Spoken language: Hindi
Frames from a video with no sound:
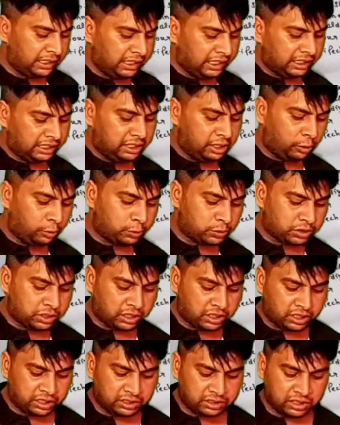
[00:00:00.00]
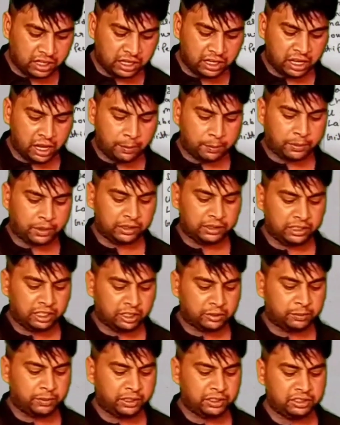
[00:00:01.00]
मैंने लिख दिया उसका खर्चा आया आपका
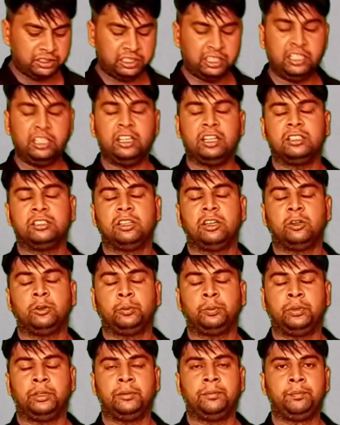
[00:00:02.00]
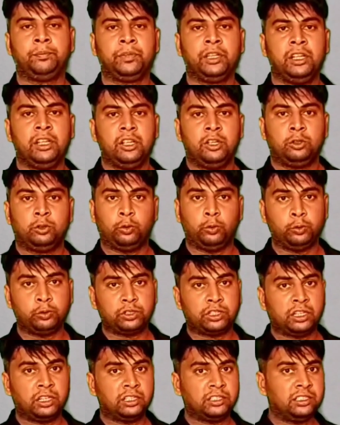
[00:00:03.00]
लगभग छः हज़ार रुपये तो
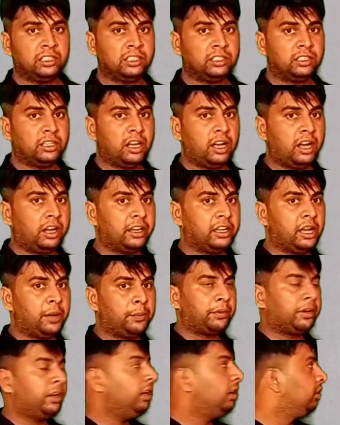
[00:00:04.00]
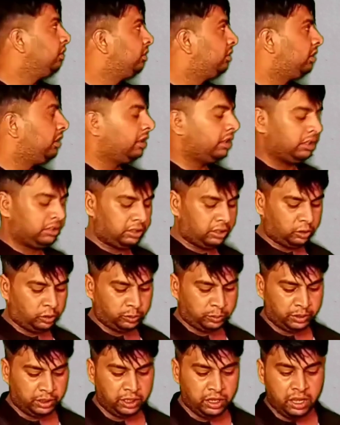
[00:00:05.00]
उसका खर्चा आ आपका छः हज़ार
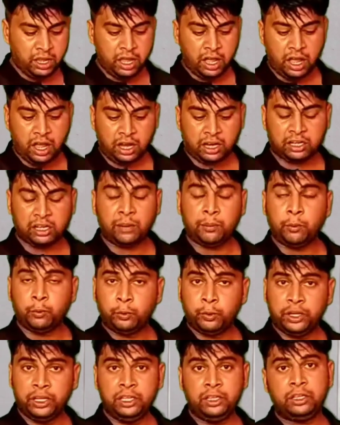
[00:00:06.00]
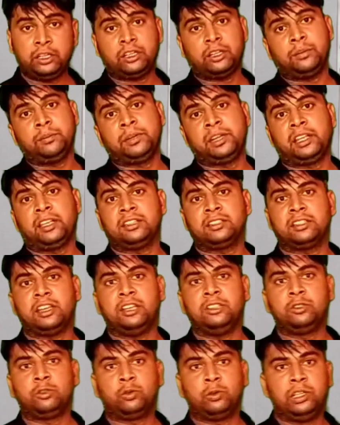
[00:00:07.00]
रुपये अगर हम वही कमरे के
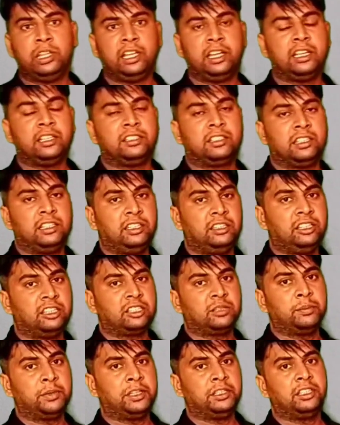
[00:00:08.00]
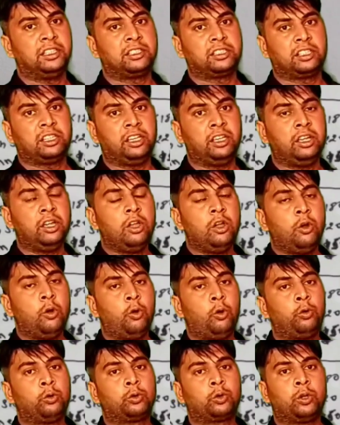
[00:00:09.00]
साइज़ को लेके चलें दस बाई दस के
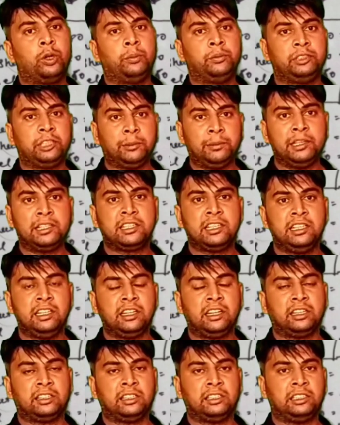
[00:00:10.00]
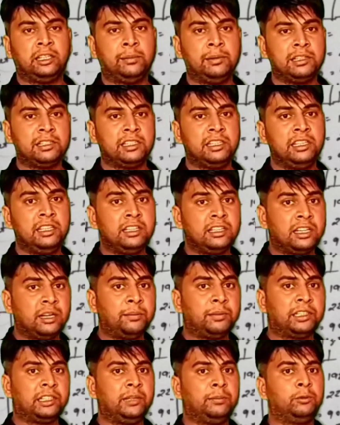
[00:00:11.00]
और उसका हम डबल सीलिंग करते हैं डबल सीलिंग
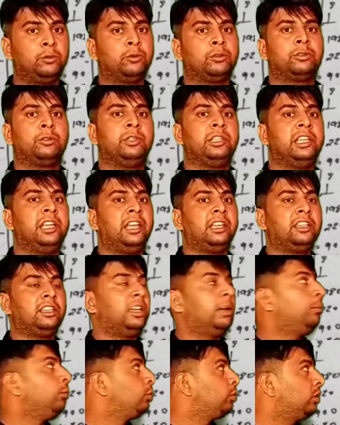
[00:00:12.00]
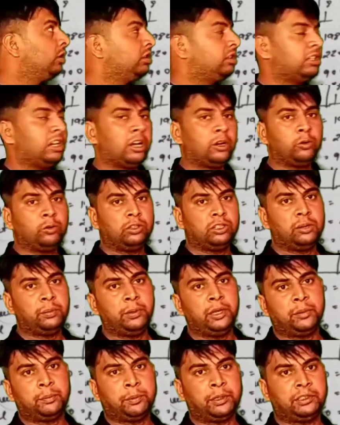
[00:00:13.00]
का मतलब दोस्तों ये है कि हम उसके चारों
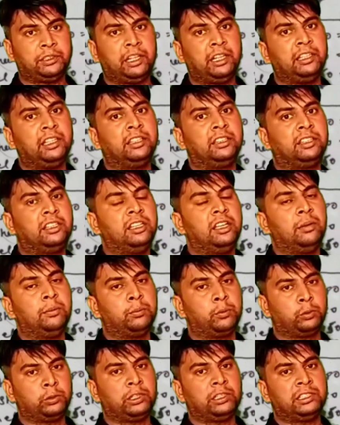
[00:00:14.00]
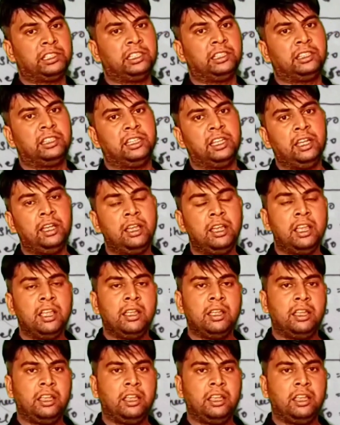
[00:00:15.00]
तरफ एक पट्टा देते हैं या बॉर्डर देते हैं